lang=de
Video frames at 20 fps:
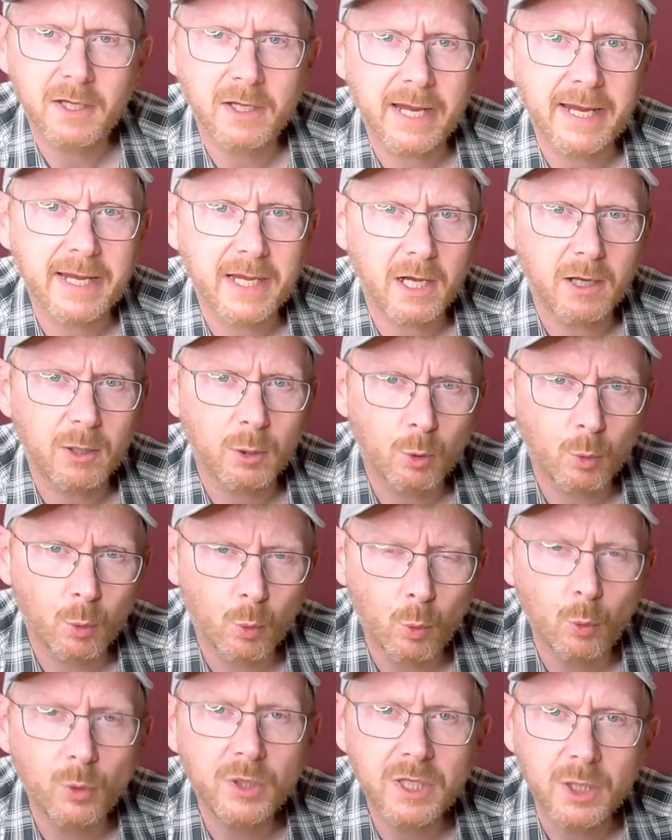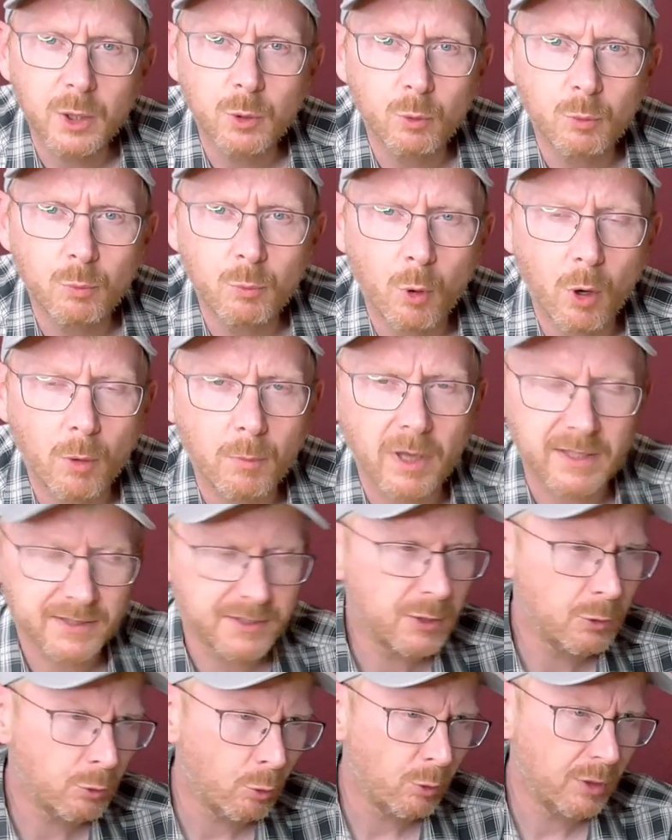ihr eher ruhigen Humor, also
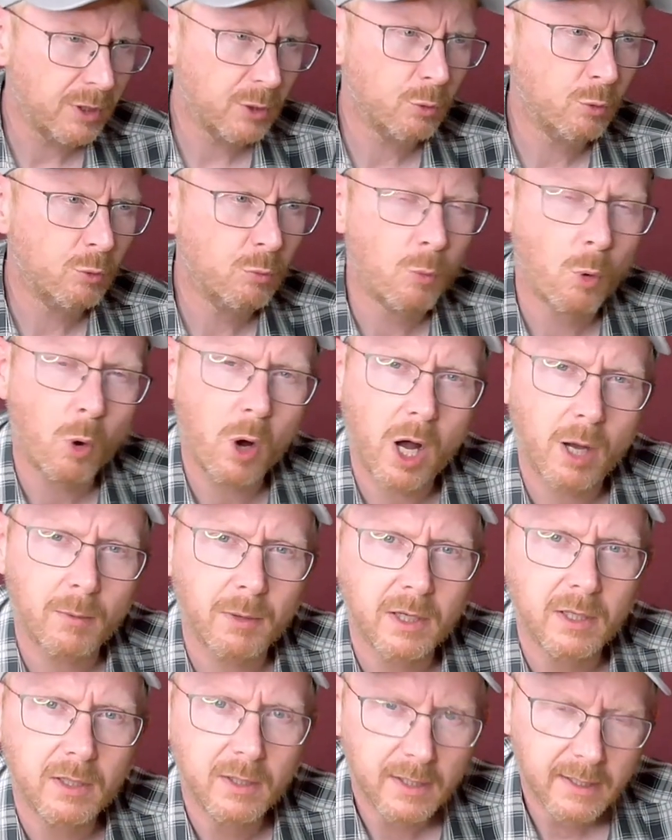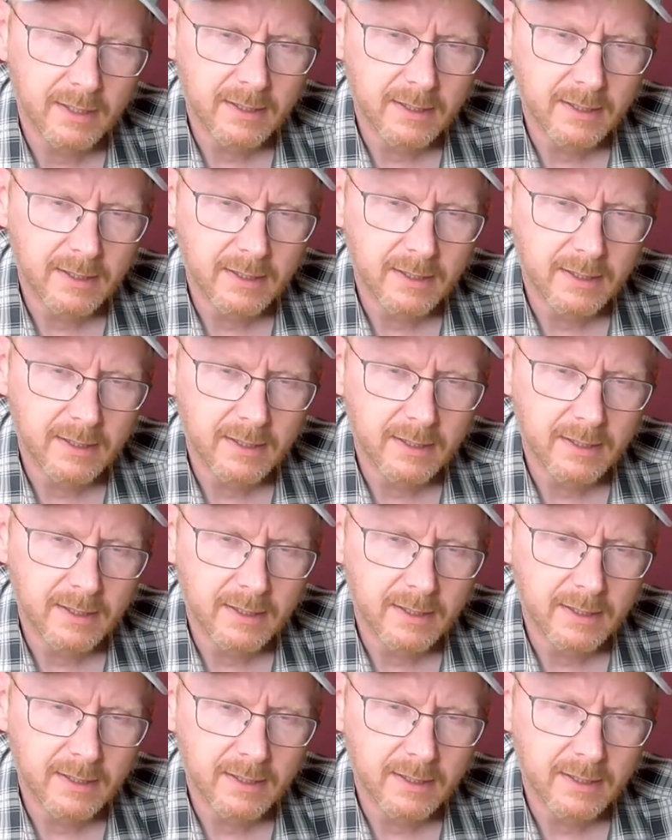nicht ruhigen Humor, aber